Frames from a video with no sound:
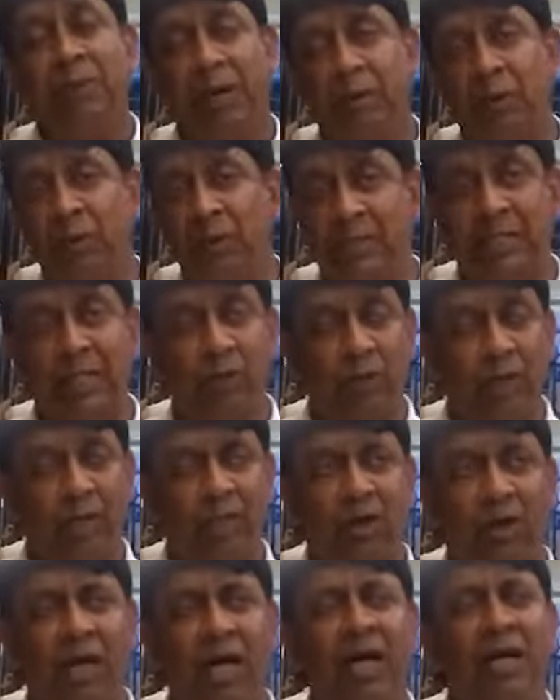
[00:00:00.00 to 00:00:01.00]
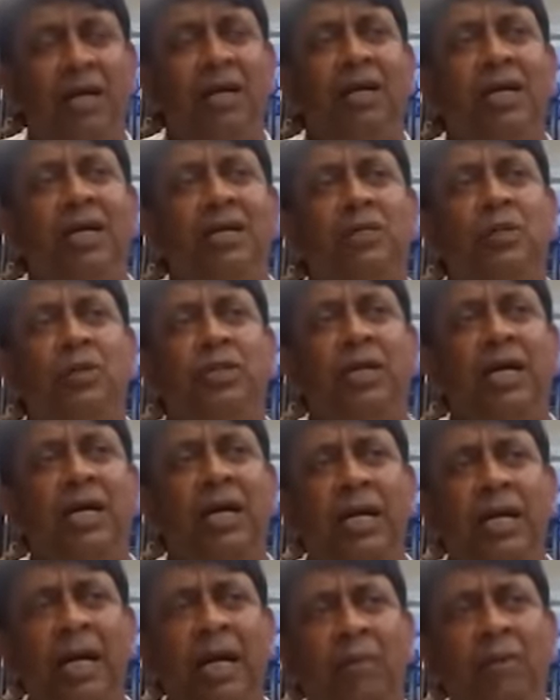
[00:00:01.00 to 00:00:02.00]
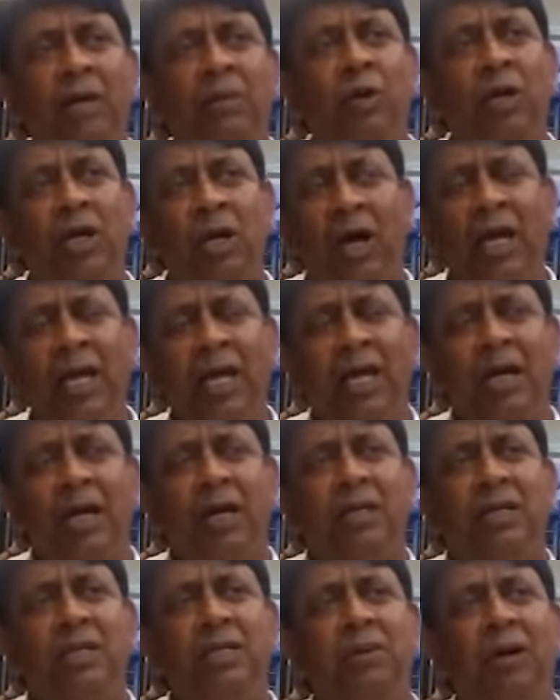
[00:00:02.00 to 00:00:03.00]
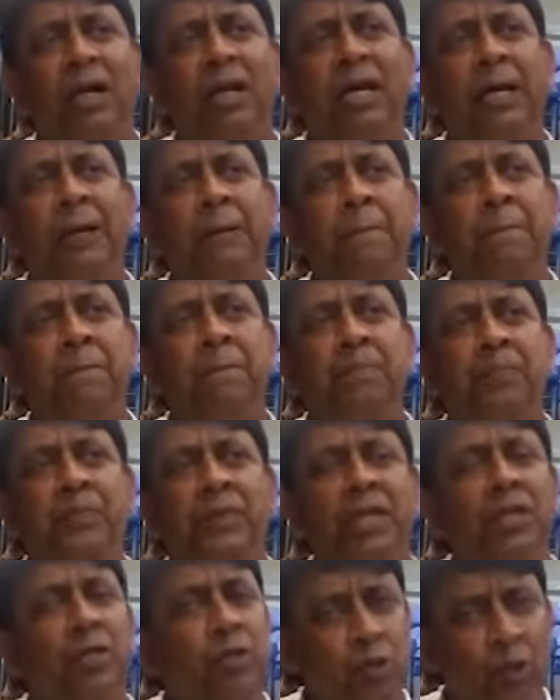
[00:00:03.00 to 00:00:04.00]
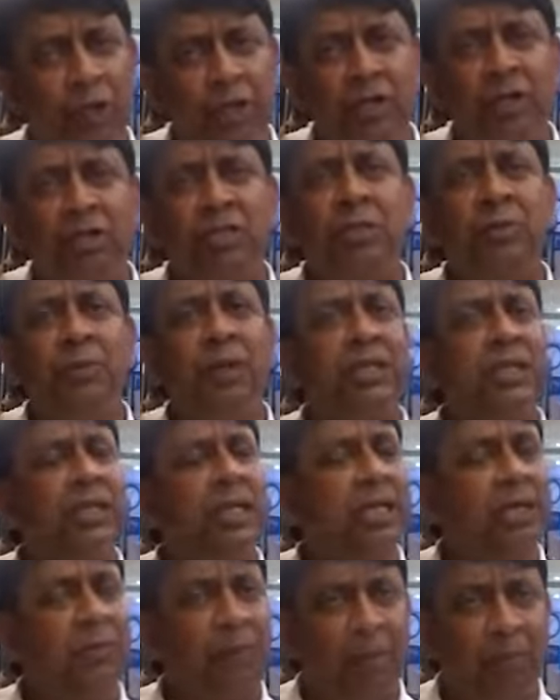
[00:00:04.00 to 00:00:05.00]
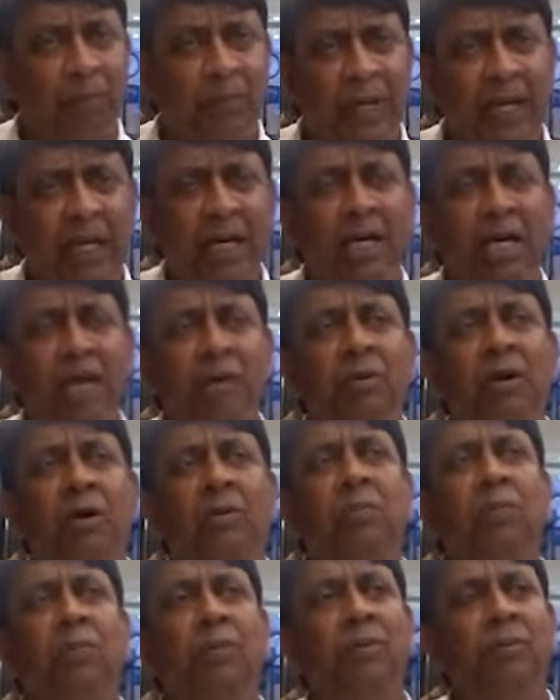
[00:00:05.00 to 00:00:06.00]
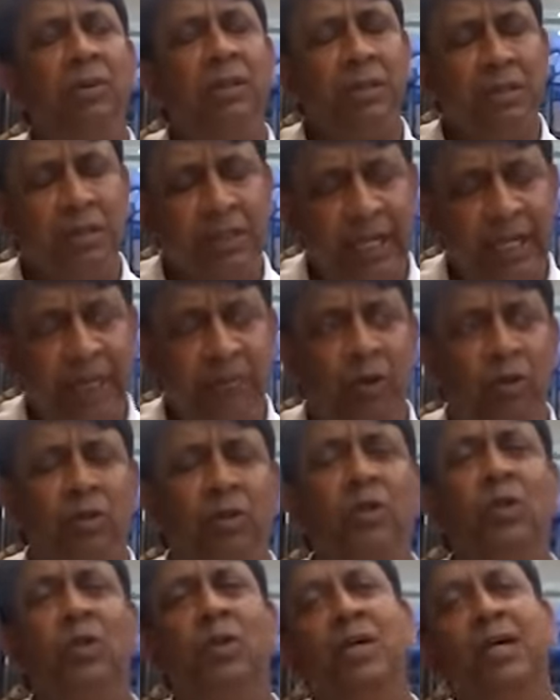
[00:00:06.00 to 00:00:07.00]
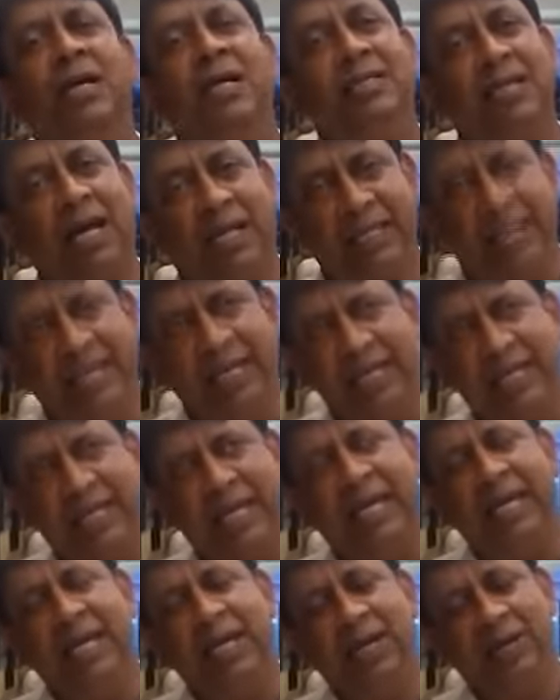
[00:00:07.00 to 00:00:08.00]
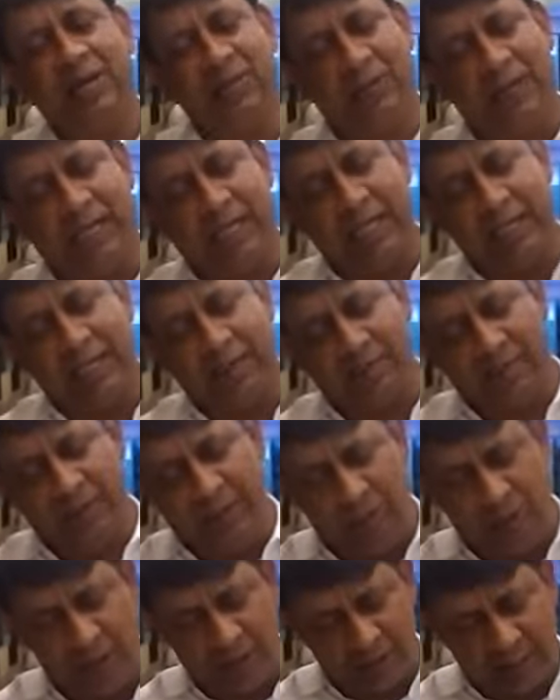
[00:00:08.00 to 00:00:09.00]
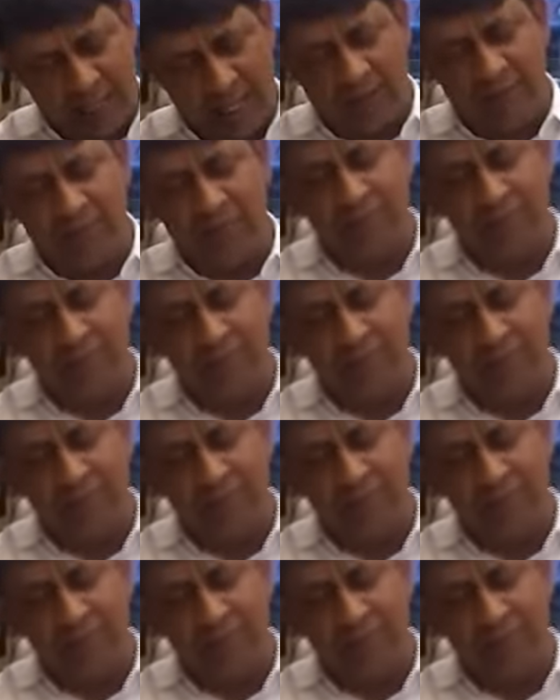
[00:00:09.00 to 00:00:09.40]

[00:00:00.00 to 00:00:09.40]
পারফরমেন্সটা তুলে ধরা তো সেখানে আমার মনে হয় কি বলে নিশ্চয়ই ইগো স্টিমা যেটা নিয়ে ভাববে এবং সেই মতো তাদেরকে এবং তার